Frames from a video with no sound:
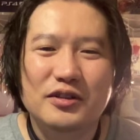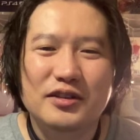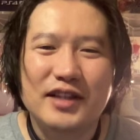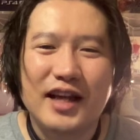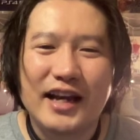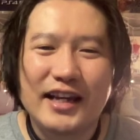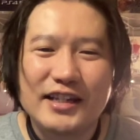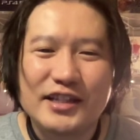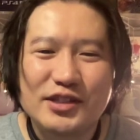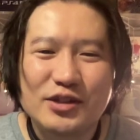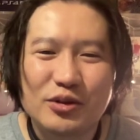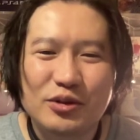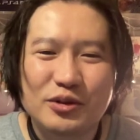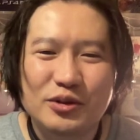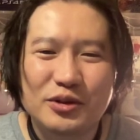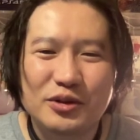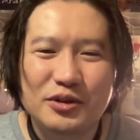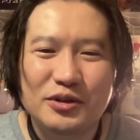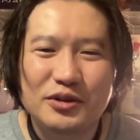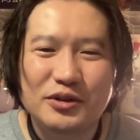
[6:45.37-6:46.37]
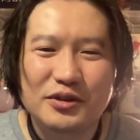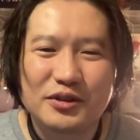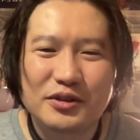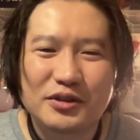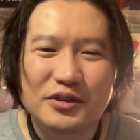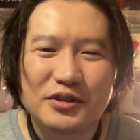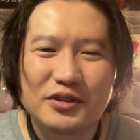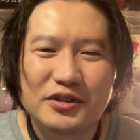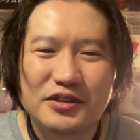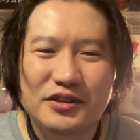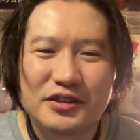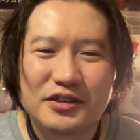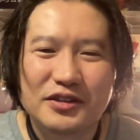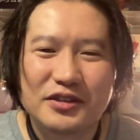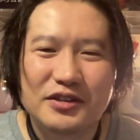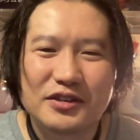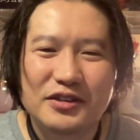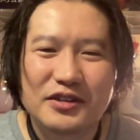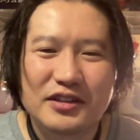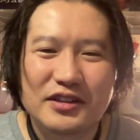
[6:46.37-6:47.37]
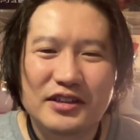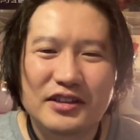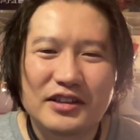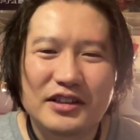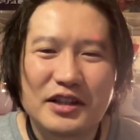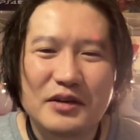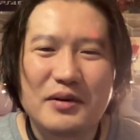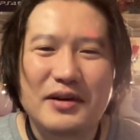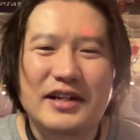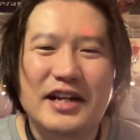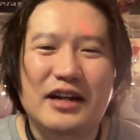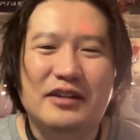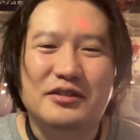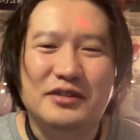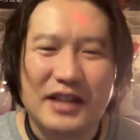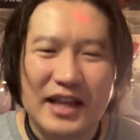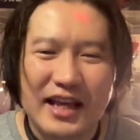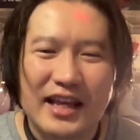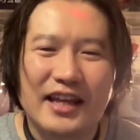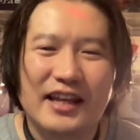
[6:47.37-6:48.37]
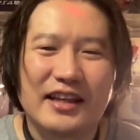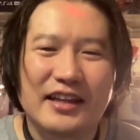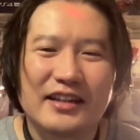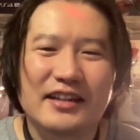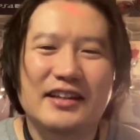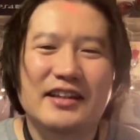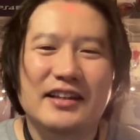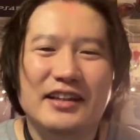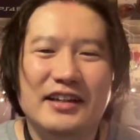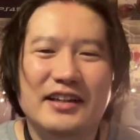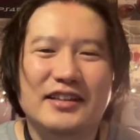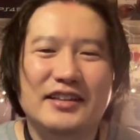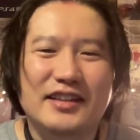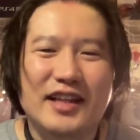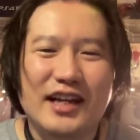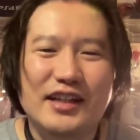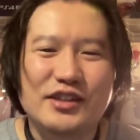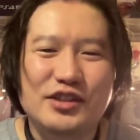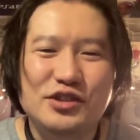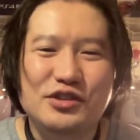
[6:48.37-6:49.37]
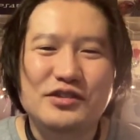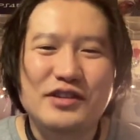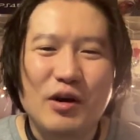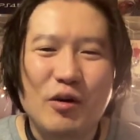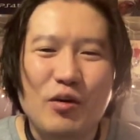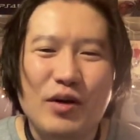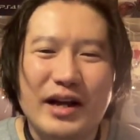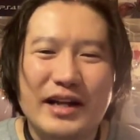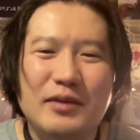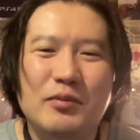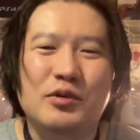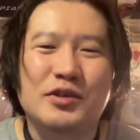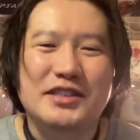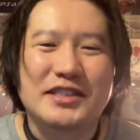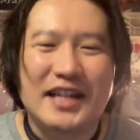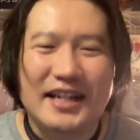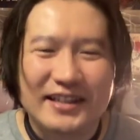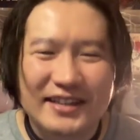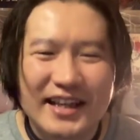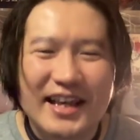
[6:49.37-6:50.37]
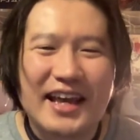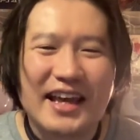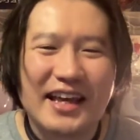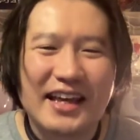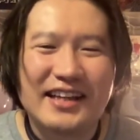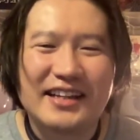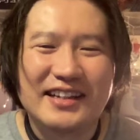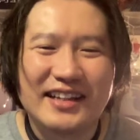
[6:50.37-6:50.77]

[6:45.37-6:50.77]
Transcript: 退職ではなくて単純なお金持ちなんで